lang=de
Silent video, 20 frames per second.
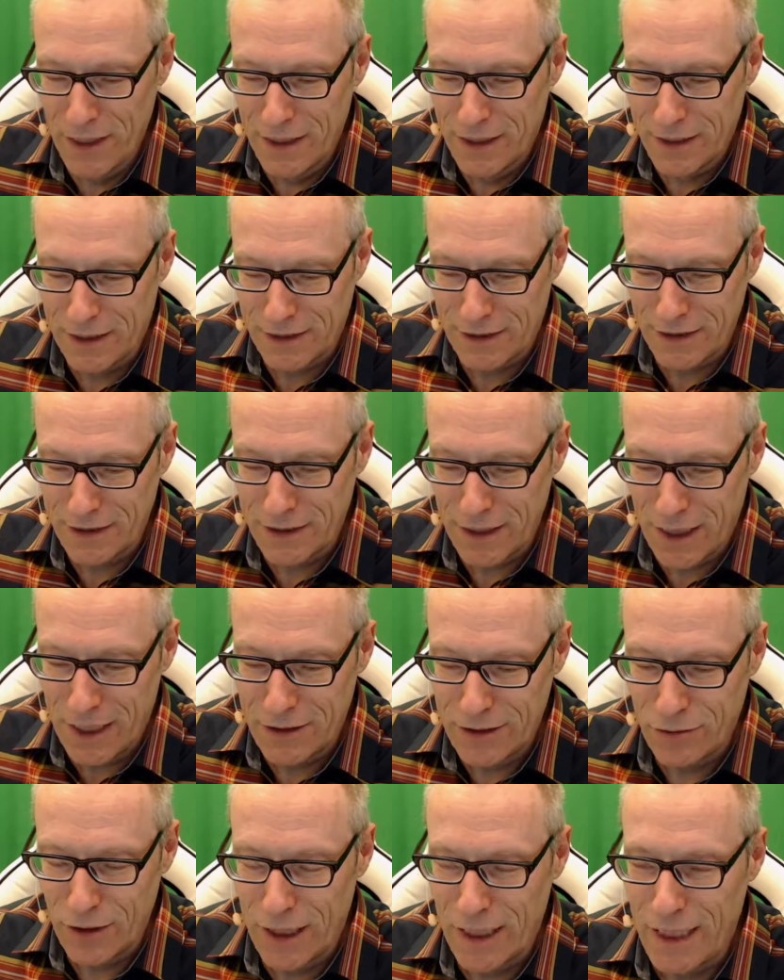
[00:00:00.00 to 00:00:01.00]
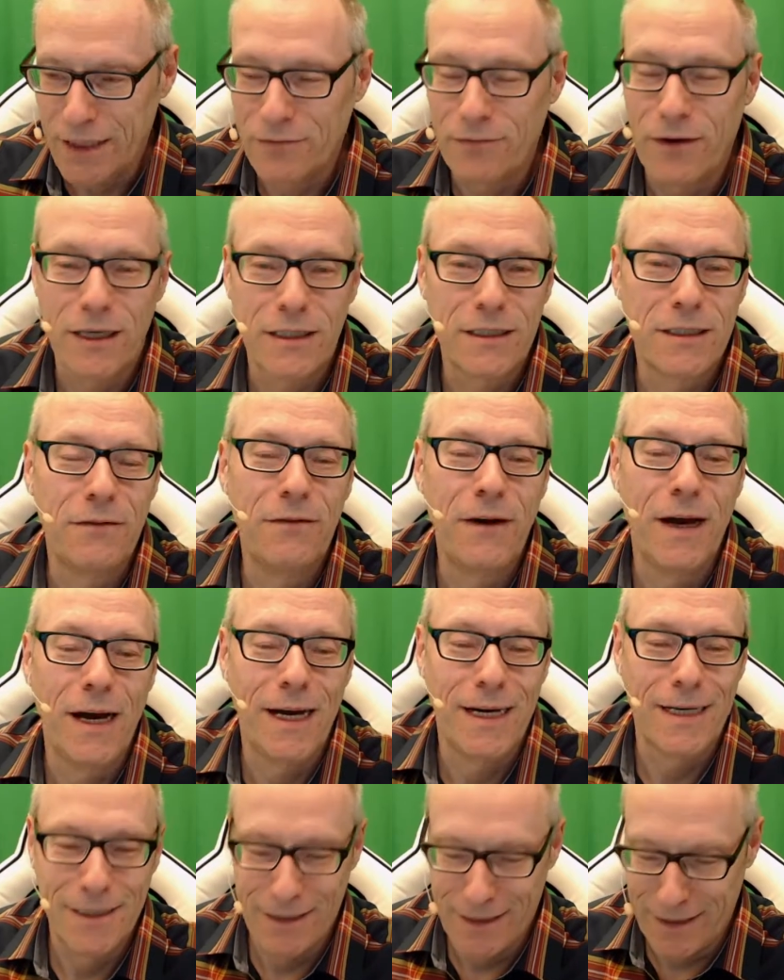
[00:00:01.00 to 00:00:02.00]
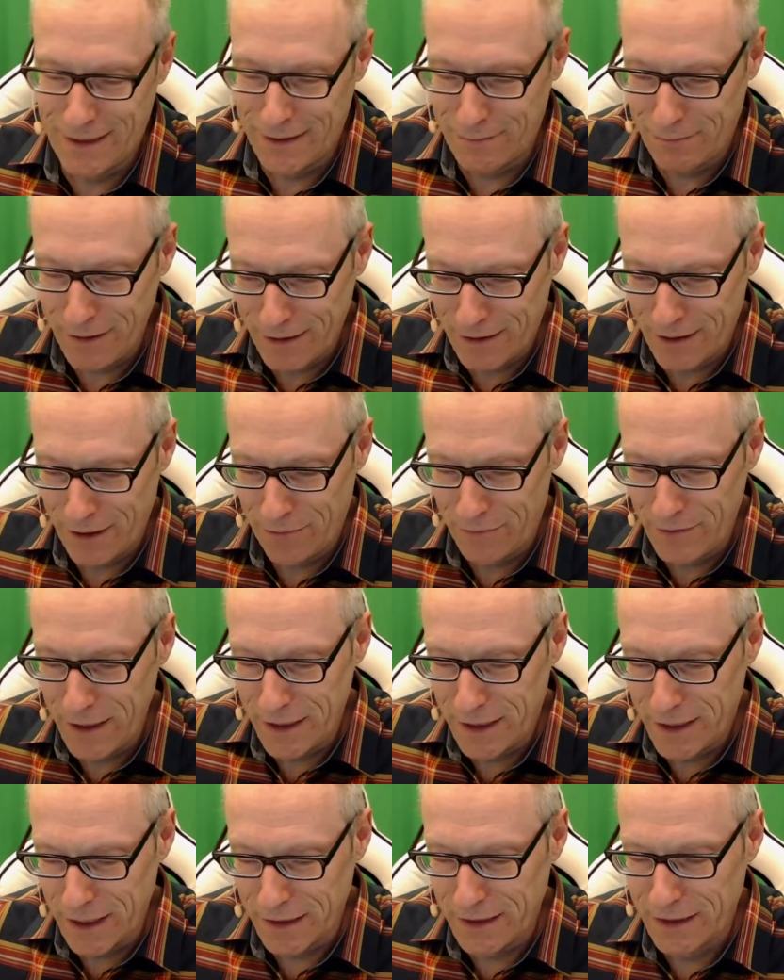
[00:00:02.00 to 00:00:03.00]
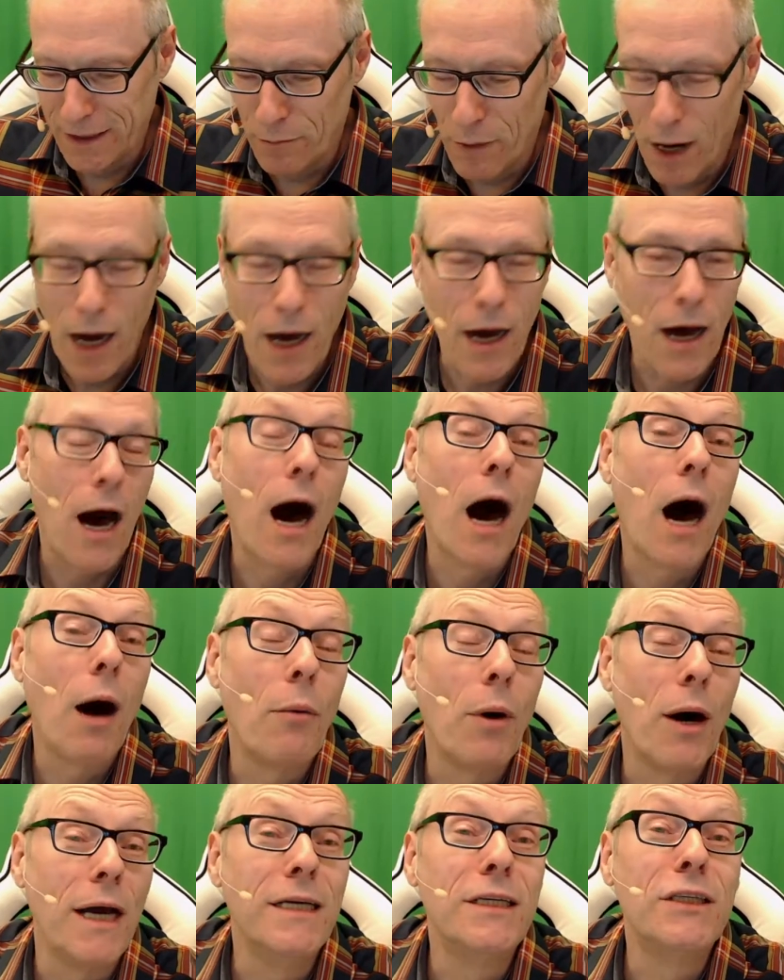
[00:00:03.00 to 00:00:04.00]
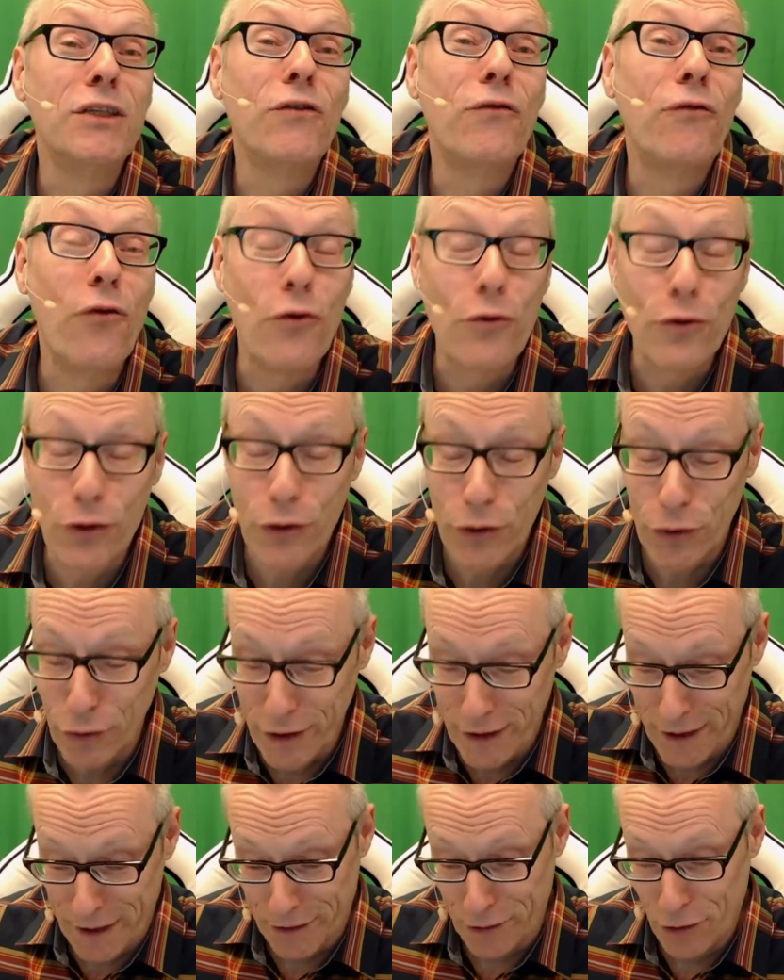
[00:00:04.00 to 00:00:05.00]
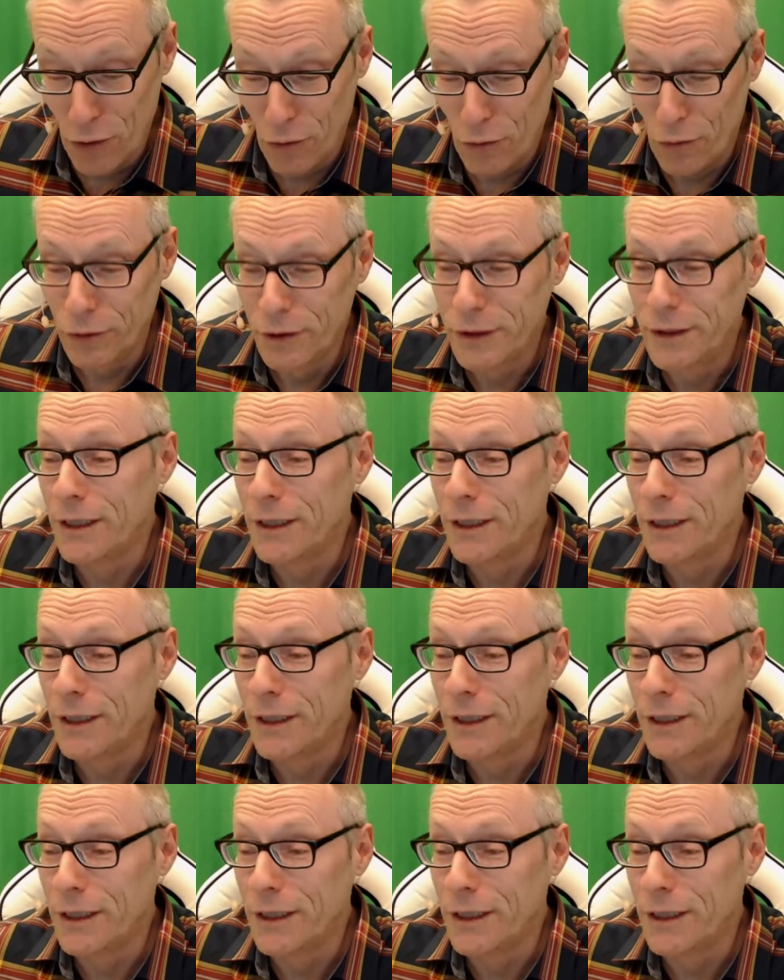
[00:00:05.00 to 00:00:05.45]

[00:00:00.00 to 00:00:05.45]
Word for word: Das ist also etwas ver zwickt, wie ich das hier mache, aber es funktioniert. Und